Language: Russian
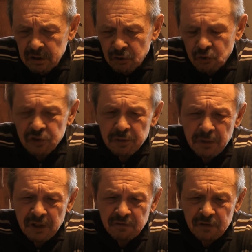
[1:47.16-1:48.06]
Он
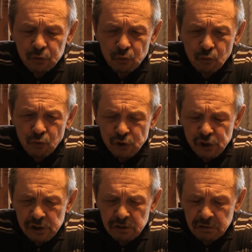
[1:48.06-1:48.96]
имел в виду
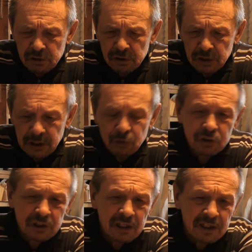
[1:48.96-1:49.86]
Кожаного, и
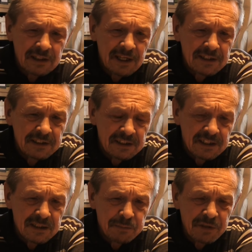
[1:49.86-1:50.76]
он, наверное, один
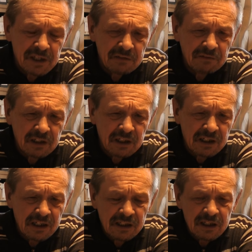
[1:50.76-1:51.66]
из первых,
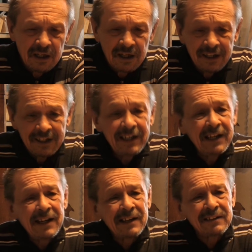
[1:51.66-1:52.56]
как
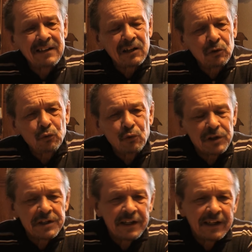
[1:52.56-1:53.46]
или
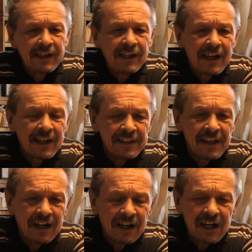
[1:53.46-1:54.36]
однокурсник, или
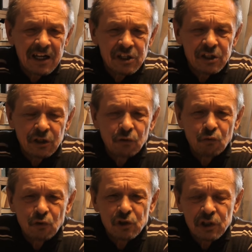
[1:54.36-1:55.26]
однокашник
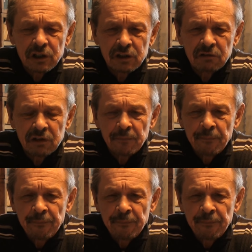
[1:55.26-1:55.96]
Кожаного